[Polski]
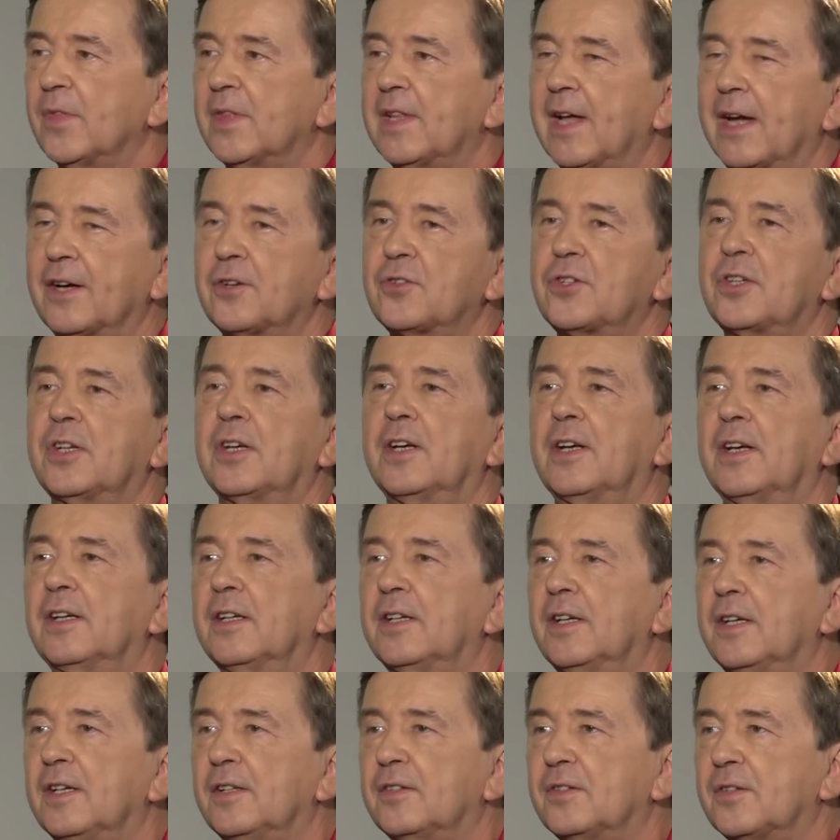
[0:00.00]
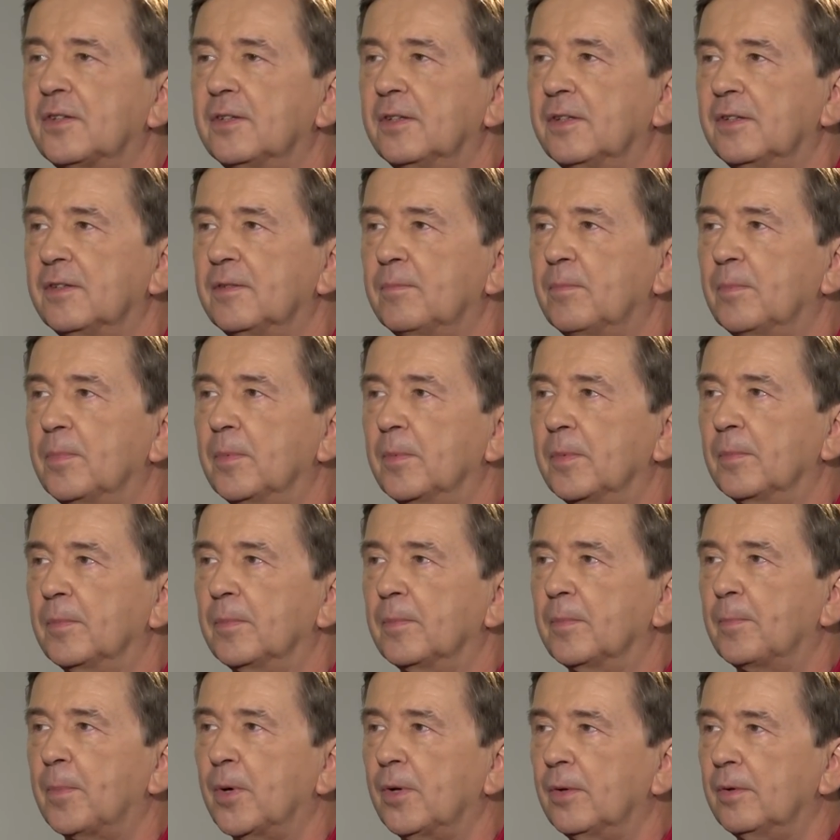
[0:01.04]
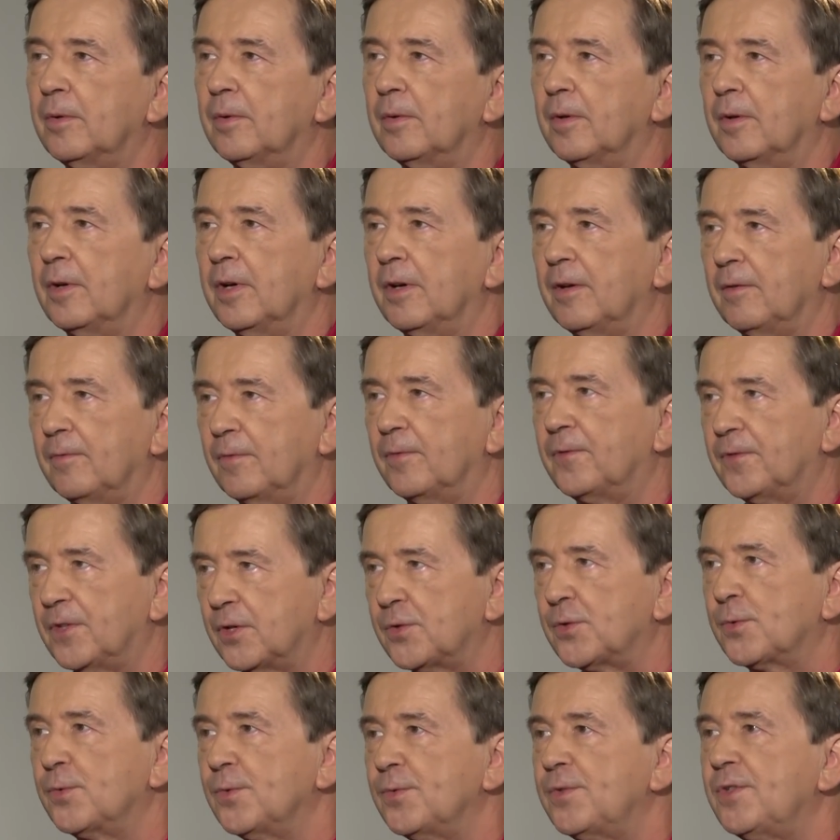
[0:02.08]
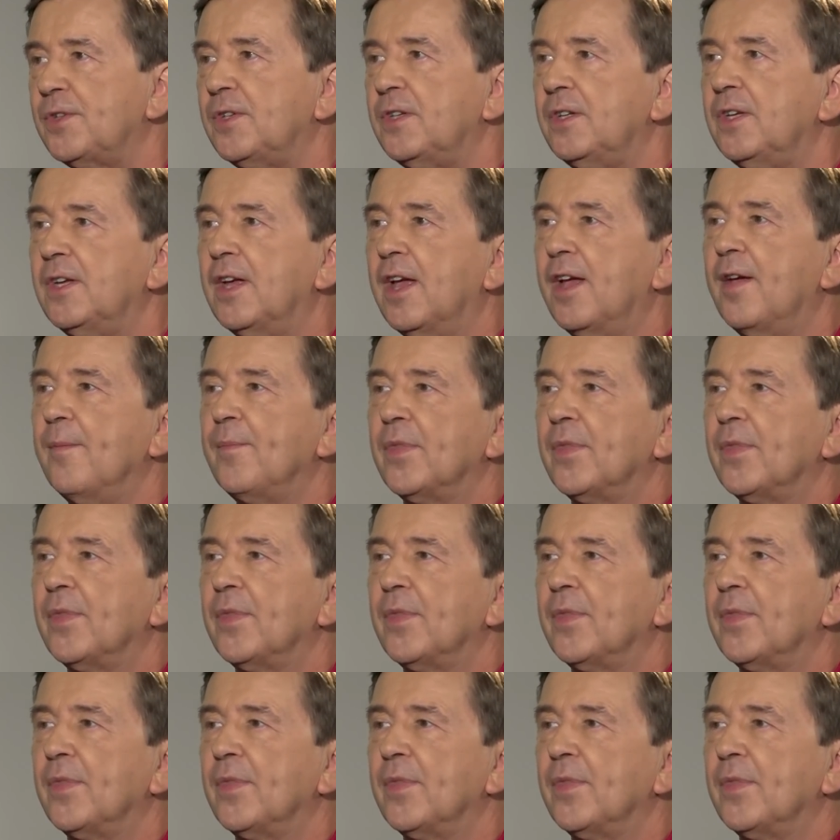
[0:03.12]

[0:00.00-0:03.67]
Także y, y, no, w dyskusji